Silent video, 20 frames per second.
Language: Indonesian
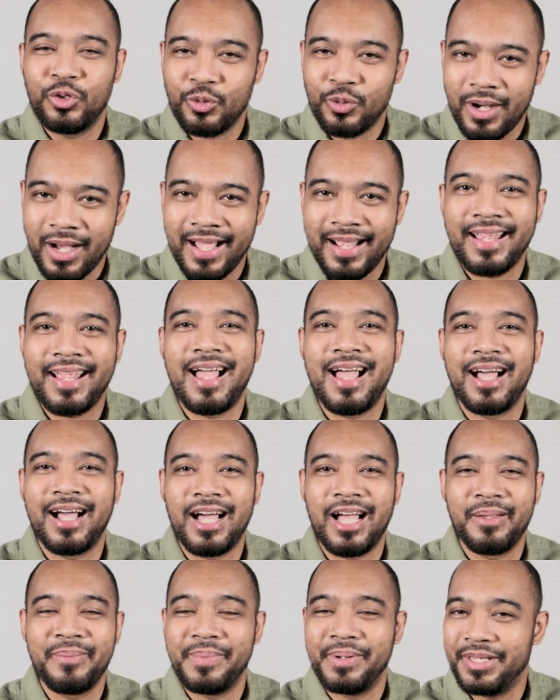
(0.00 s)
Tuhan
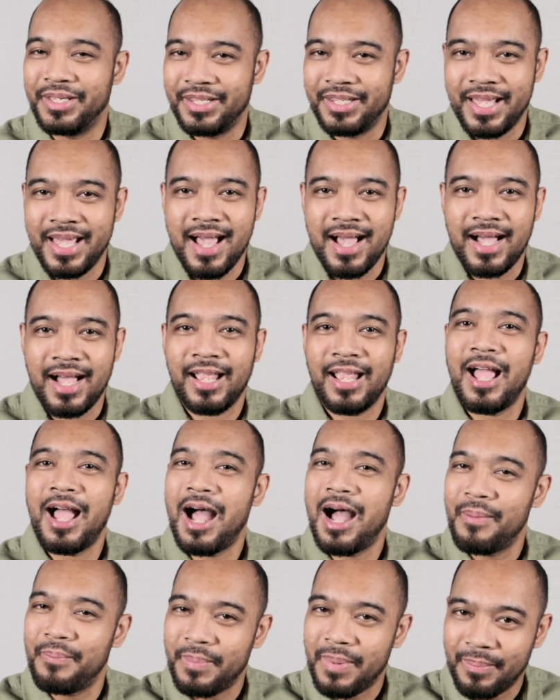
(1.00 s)
akan menyediakan
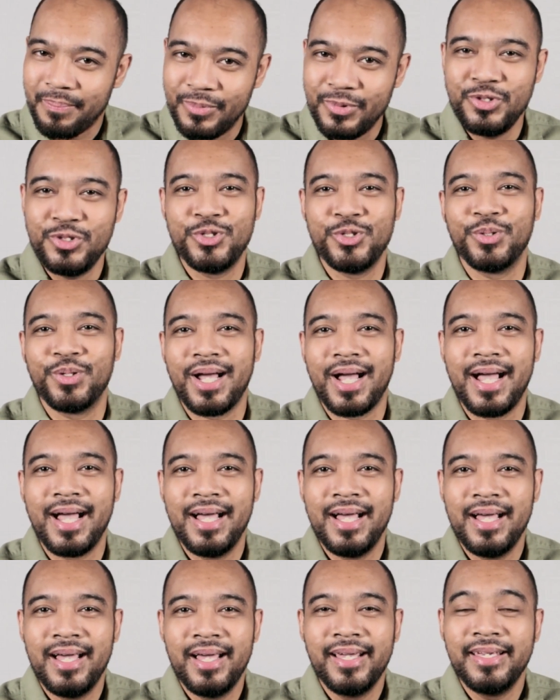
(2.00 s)
apapun juga
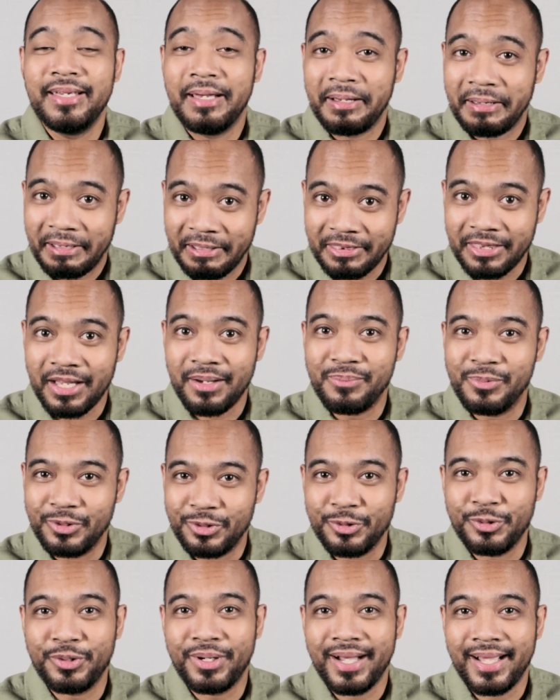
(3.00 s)
yang kita
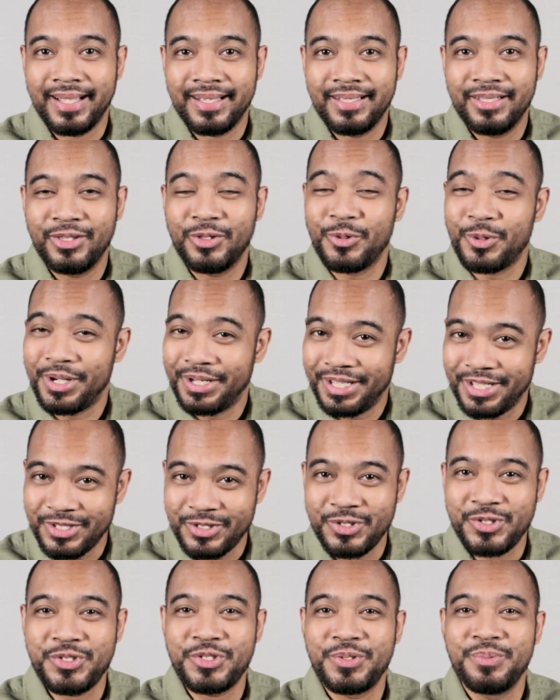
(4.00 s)
butuhkan. Tuhan
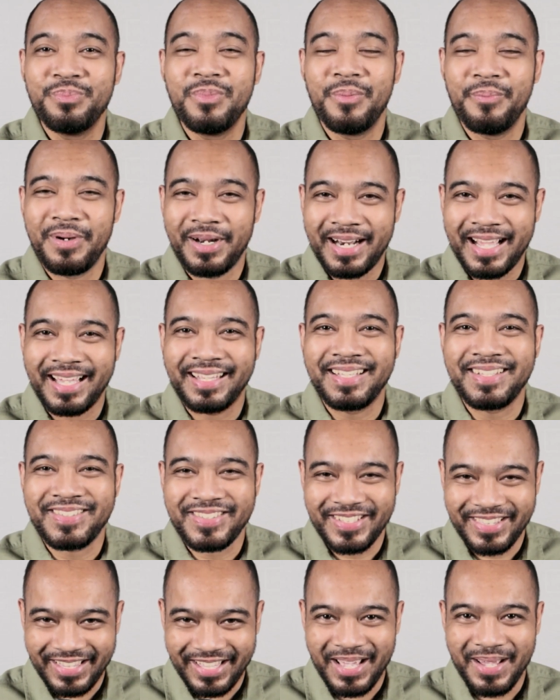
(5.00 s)
Yesus memberkati
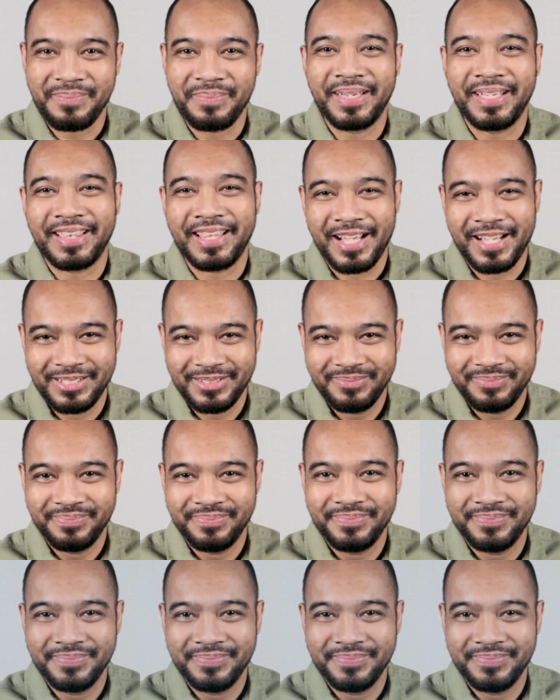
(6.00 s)
setiap kita.